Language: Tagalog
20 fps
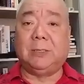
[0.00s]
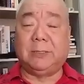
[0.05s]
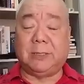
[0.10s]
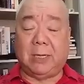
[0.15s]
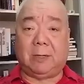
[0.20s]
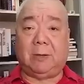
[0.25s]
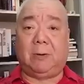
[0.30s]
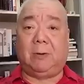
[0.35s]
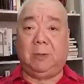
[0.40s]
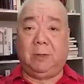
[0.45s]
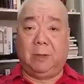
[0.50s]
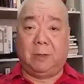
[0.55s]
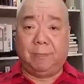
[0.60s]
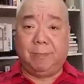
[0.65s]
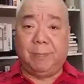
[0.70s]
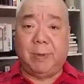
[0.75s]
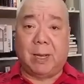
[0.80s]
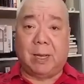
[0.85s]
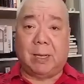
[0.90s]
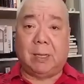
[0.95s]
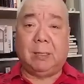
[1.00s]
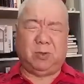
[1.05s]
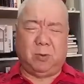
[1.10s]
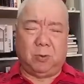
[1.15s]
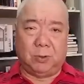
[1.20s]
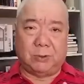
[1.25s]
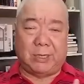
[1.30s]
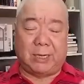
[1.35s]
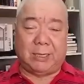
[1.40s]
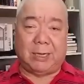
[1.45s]
Sa Colombia,
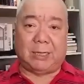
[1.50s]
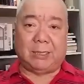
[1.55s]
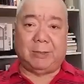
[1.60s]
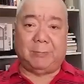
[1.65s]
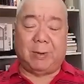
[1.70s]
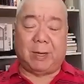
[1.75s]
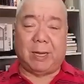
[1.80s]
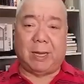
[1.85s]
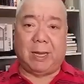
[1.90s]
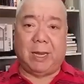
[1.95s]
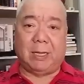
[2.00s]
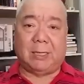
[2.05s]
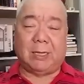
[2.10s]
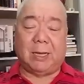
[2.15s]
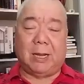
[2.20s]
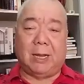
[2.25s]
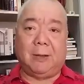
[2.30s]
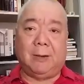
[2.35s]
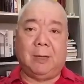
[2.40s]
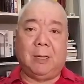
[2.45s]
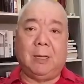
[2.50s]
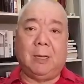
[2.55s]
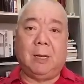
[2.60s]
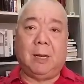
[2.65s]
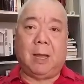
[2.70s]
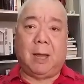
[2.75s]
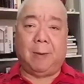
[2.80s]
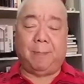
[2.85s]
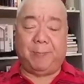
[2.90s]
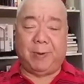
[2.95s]
kung saan natin makikita
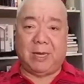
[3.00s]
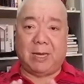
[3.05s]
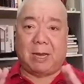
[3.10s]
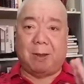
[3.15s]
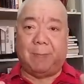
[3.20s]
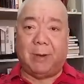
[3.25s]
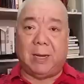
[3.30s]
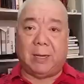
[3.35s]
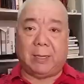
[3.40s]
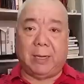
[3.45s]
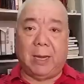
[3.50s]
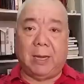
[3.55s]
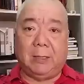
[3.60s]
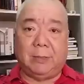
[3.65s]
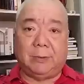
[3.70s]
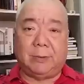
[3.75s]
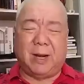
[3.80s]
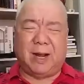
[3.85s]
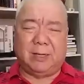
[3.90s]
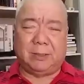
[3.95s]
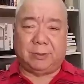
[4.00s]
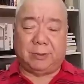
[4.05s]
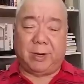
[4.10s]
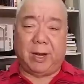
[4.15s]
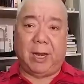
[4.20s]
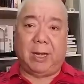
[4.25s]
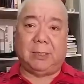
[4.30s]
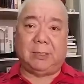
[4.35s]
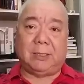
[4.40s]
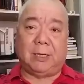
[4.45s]
ang pinakamalaking drug
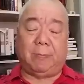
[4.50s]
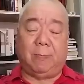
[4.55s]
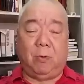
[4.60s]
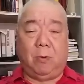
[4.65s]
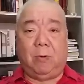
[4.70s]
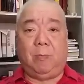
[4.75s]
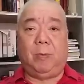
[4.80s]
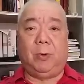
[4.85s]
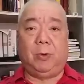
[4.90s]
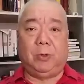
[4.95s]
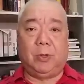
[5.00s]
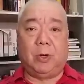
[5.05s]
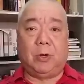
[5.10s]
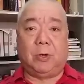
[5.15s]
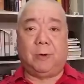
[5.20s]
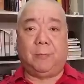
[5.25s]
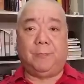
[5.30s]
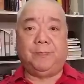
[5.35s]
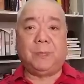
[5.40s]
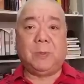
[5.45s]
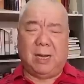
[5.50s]
trade sa buong mundo,